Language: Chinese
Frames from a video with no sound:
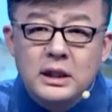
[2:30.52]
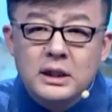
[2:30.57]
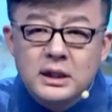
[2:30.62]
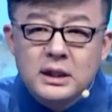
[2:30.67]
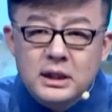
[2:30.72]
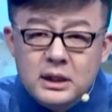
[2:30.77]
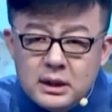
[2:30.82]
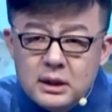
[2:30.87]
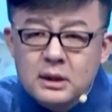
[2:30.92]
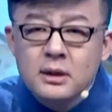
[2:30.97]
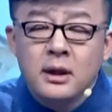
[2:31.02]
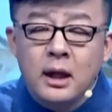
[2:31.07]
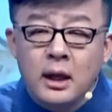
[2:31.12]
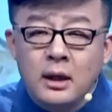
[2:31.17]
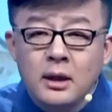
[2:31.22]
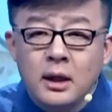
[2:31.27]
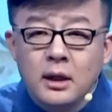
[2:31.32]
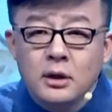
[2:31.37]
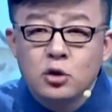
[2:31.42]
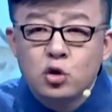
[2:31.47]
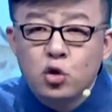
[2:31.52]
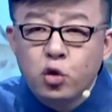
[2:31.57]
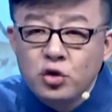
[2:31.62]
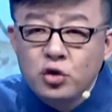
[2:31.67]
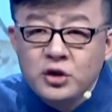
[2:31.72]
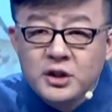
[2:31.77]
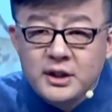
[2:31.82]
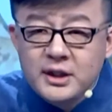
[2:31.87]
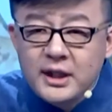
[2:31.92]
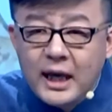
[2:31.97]
一四年的
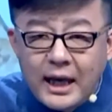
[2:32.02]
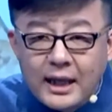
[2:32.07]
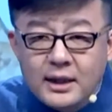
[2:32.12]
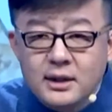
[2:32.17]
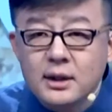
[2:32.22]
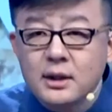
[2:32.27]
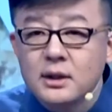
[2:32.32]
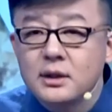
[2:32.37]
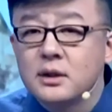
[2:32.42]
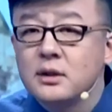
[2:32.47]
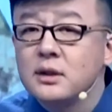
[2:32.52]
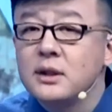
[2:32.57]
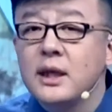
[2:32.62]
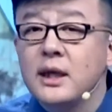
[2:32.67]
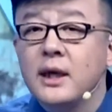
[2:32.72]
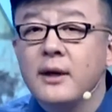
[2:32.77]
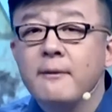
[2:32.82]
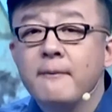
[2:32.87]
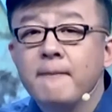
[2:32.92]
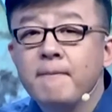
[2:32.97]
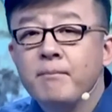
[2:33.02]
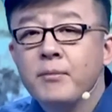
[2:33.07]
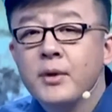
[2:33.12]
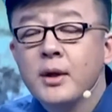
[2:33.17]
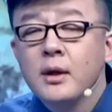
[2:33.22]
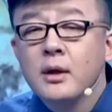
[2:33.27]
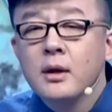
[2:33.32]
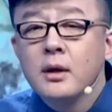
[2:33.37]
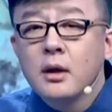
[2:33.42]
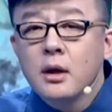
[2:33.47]
春夏这个时间，
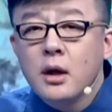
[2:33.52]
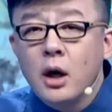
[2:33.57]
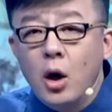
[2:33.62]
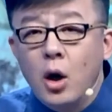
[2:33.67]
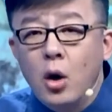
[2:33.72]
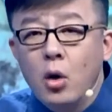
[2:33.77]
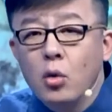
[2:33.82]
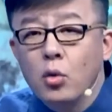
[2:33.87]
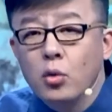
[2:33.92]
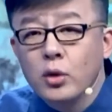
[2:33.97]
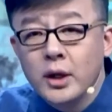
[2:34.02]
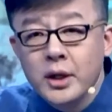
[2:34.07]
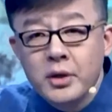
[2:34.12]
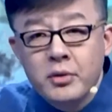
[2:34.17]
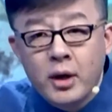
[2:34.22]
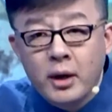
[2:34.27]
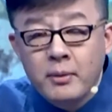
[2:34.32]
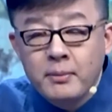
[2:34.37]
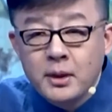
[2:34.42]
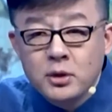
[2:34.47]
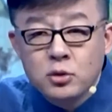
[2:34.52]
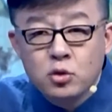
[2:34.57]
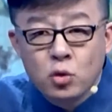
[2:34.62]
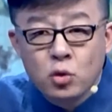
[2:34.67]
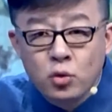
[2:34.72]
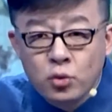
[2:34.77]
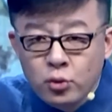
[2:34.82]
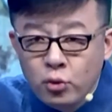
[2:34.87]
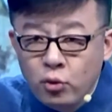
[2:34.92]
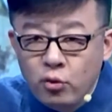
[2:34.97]
考古人员们
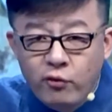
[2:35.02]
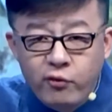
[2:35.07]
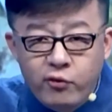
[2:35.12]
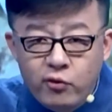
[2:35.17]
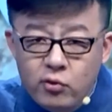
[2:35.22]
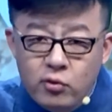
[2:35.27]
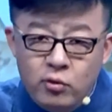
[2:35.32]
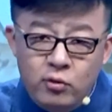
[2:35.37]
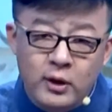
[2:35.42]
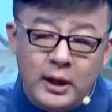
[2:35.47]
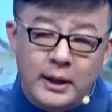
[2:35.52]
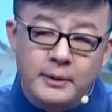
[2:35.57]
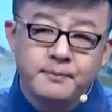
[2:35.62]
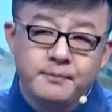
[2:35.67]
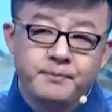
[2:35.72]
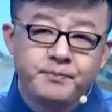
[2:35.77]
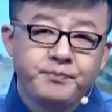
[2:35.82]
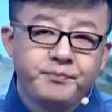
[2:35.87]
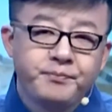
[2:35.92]
终于复工了。